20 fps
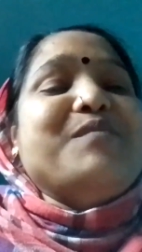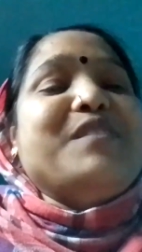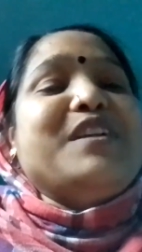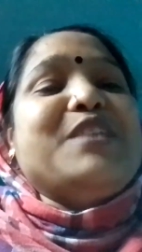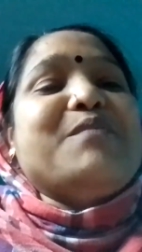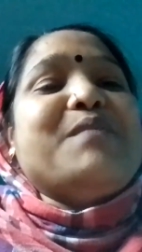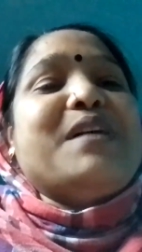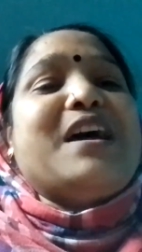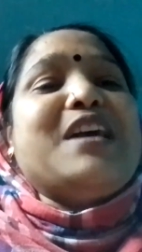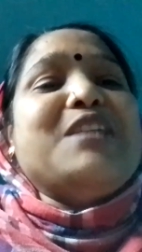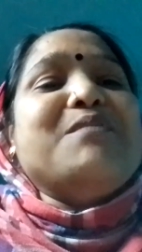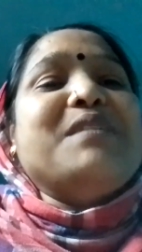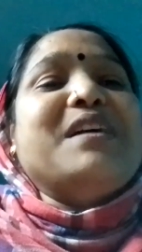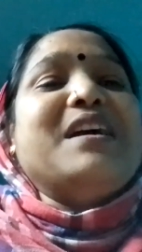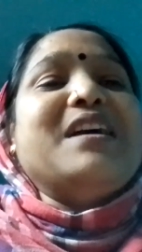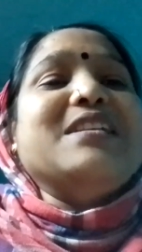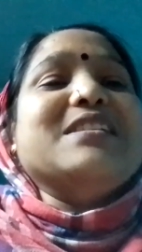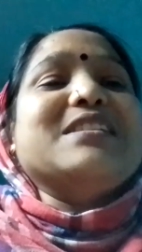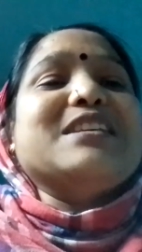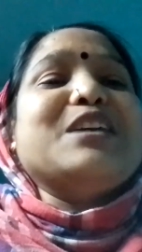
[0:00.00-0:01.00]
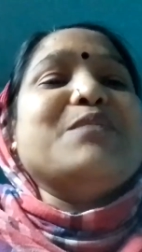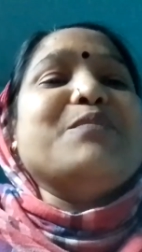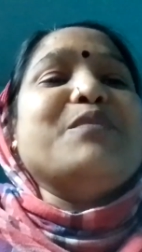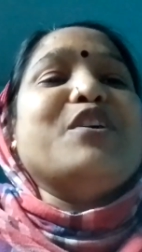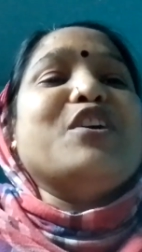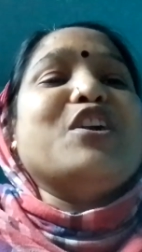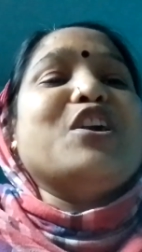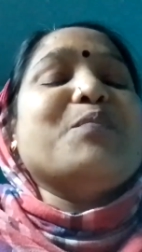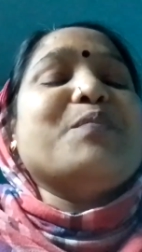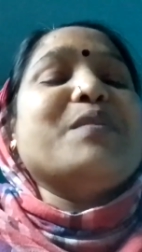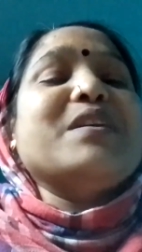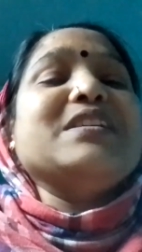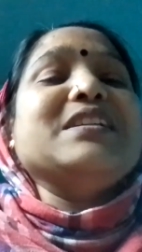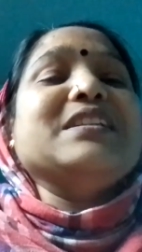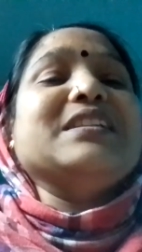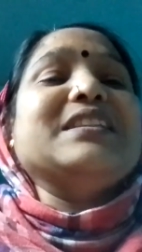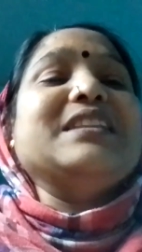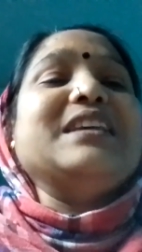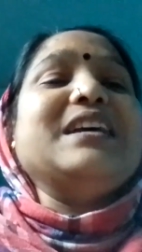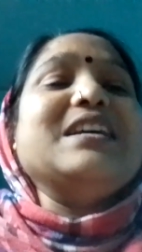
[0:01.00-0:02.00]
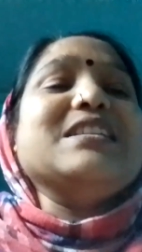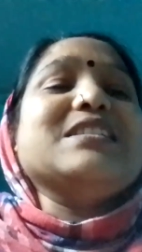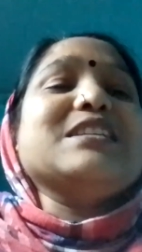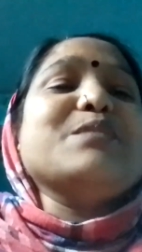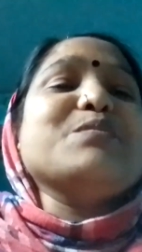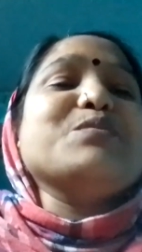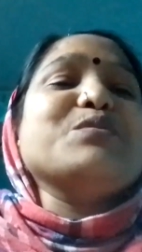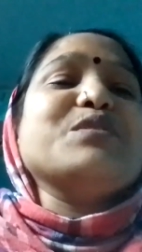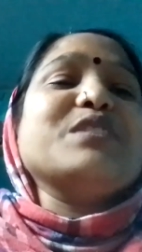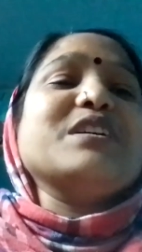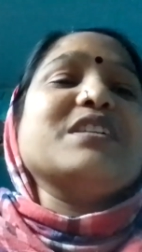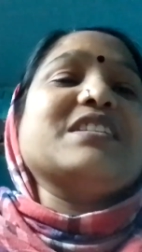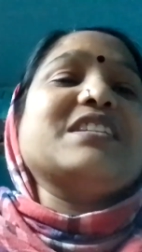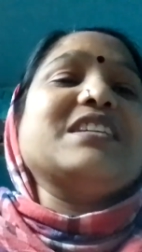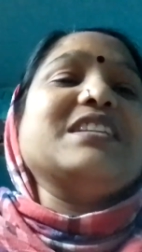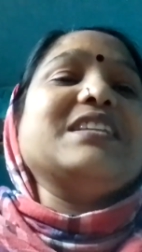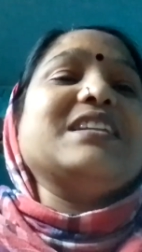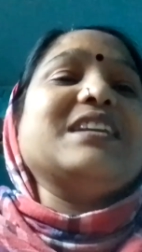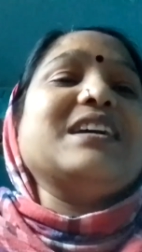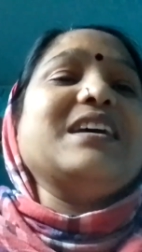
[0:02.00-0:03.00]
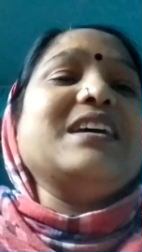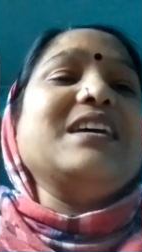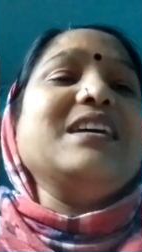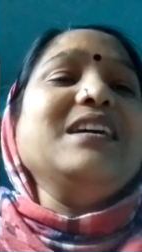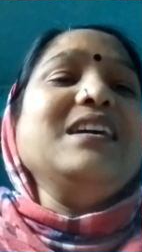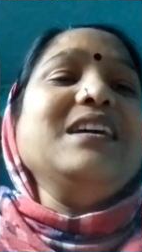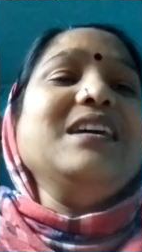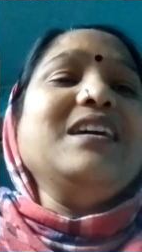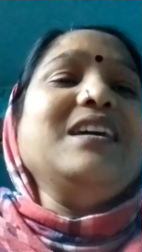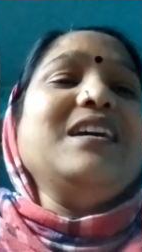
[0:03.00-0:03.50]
मेरे भाई बहन सब बॉर्डर पर जितने हैं सब सुरक्षित रहें